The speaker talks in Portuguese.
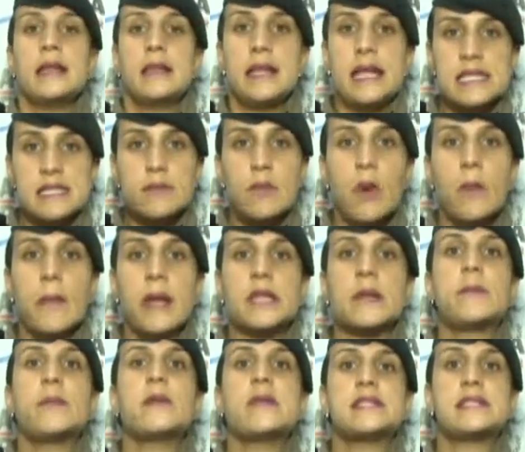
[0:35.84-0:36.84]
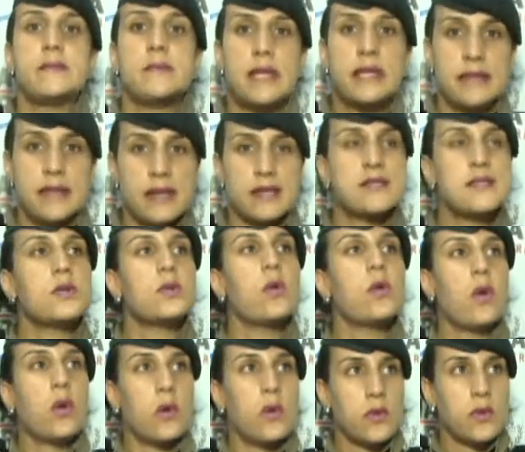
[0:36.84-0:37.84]
Nesse momento, a Polícia Militar
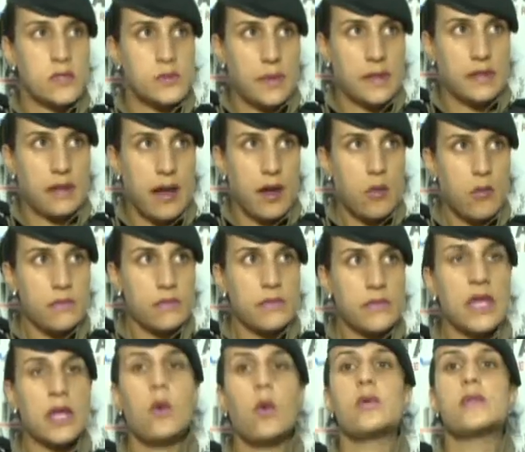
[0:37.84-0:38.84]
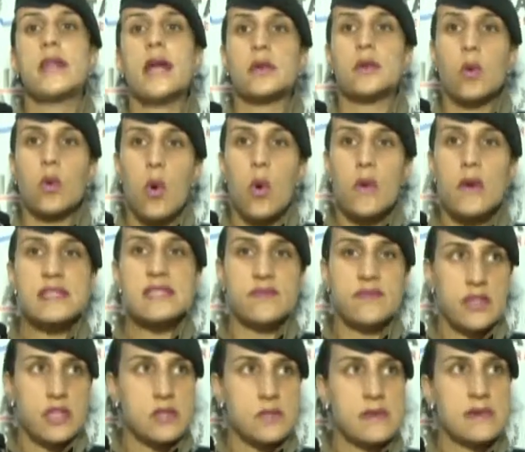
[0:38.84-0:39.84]
deslocou o hospital em contato com as
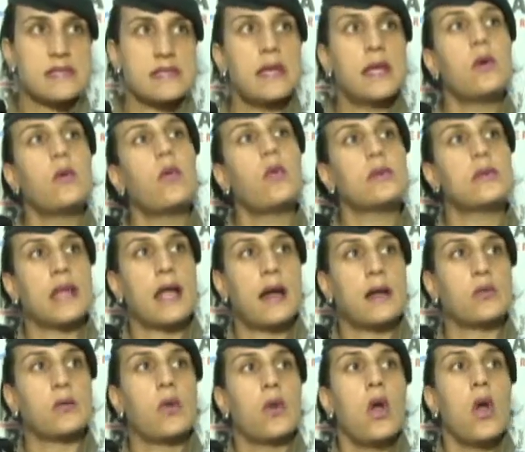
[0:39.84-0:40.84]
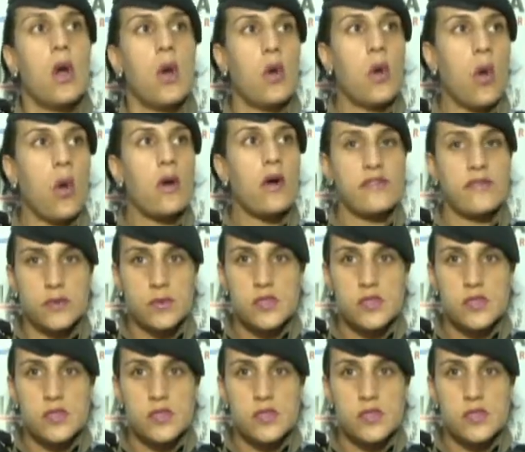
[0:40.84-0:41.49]
vítimas e em contato com a,